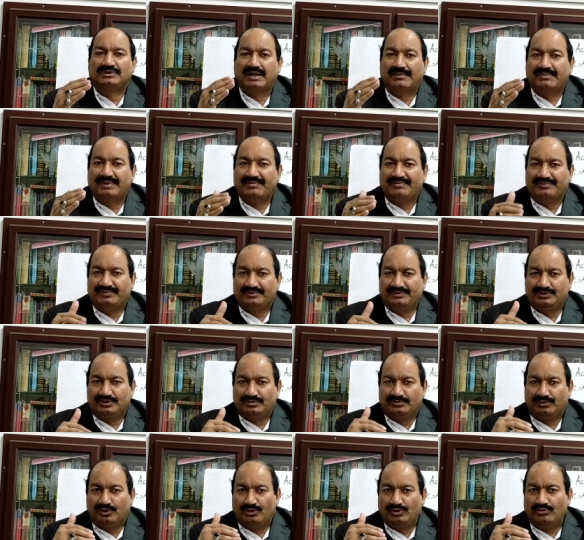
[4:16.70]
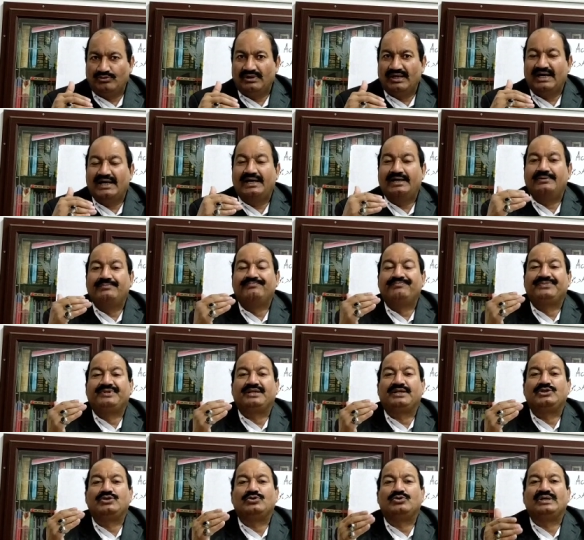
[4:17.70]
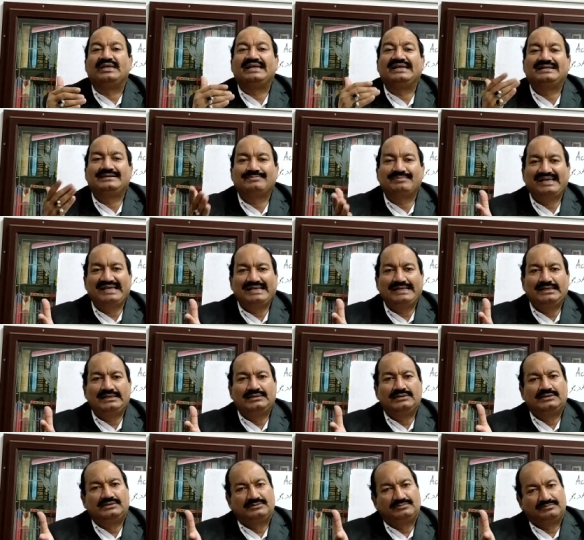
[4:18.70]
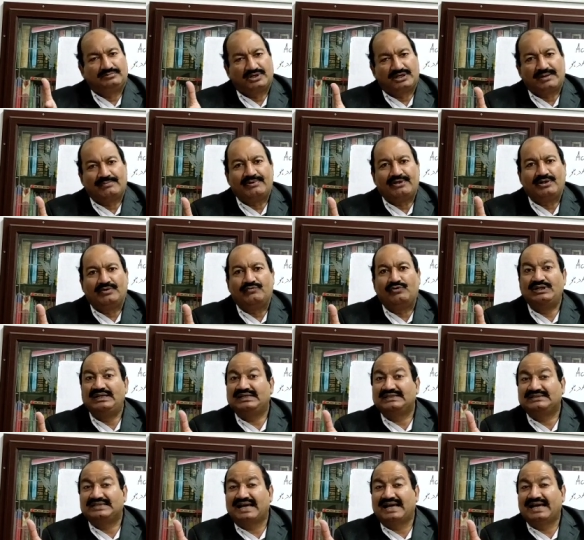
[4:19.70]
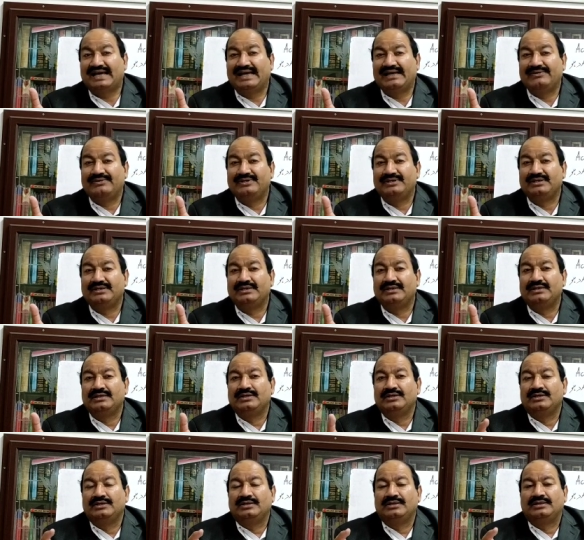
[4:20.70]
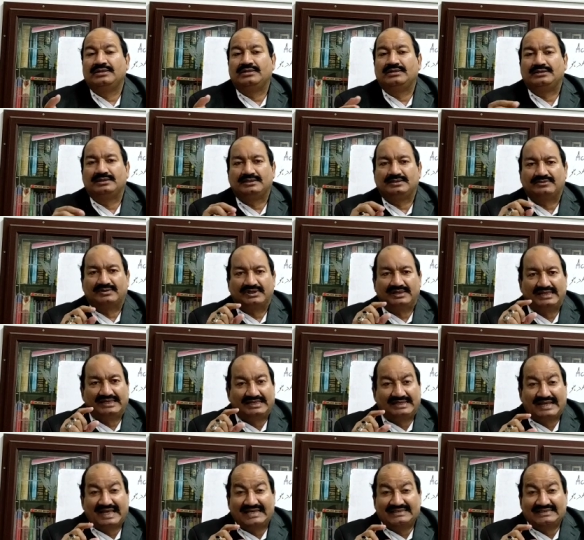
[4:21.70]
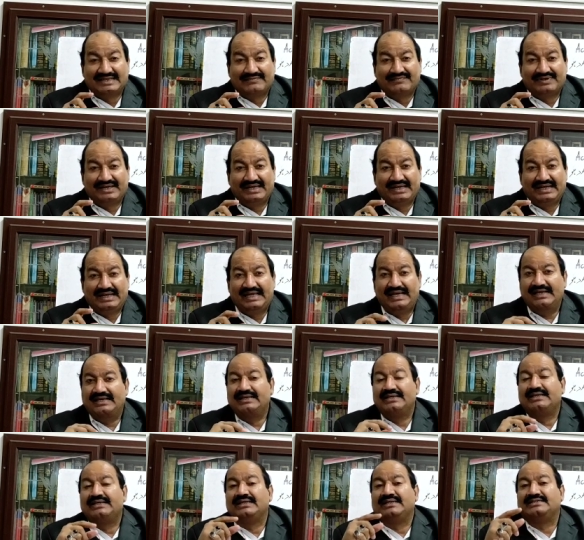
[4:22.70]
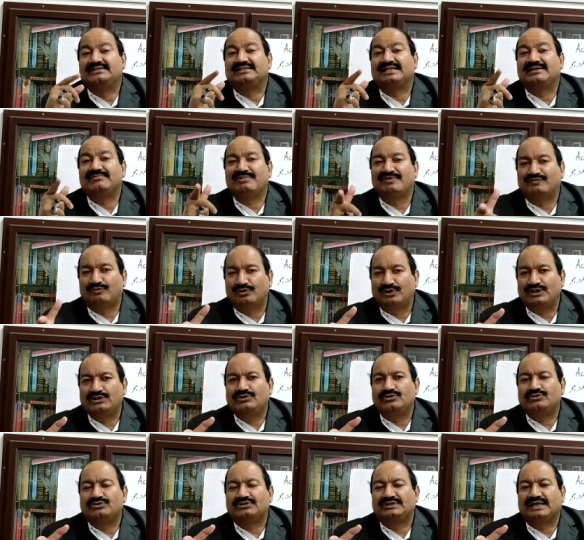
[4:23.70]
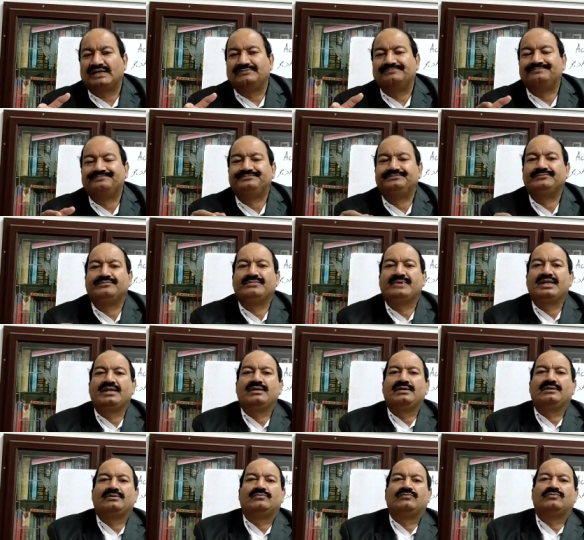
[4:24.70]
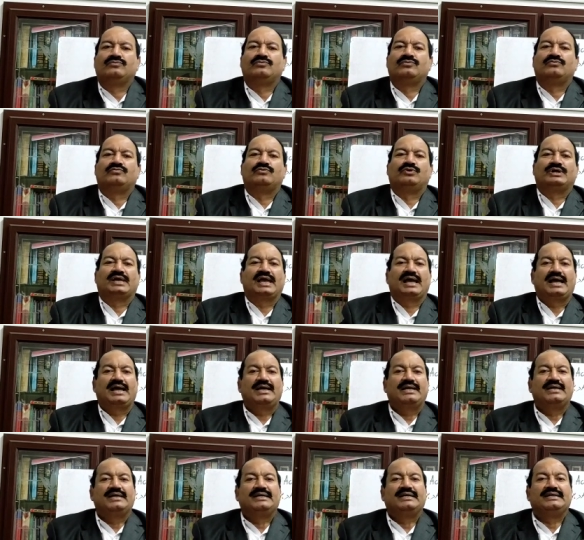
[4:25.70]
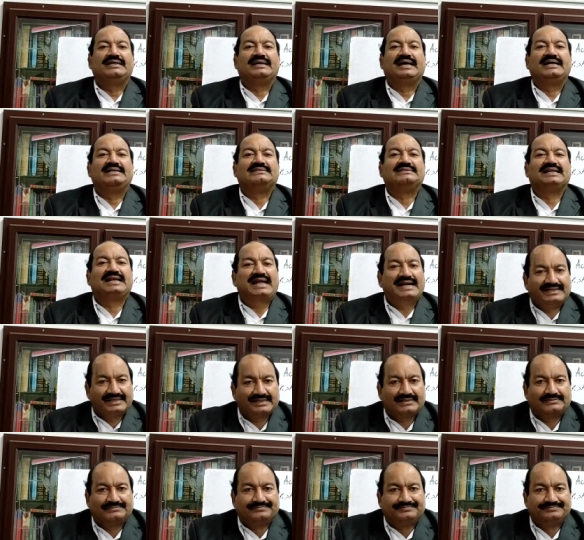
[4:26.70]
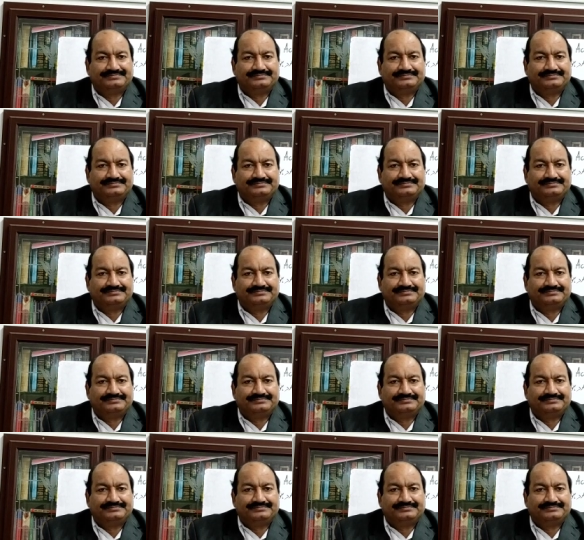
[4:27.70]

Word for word: जब मैं बोलूँगा कि यू ईट मील मुकम्मल वो लिखता है लिखना ऐसा फेल है इसके लिए मफूल की ज़रूरत है वो क्या ही राइट्स ए लेटर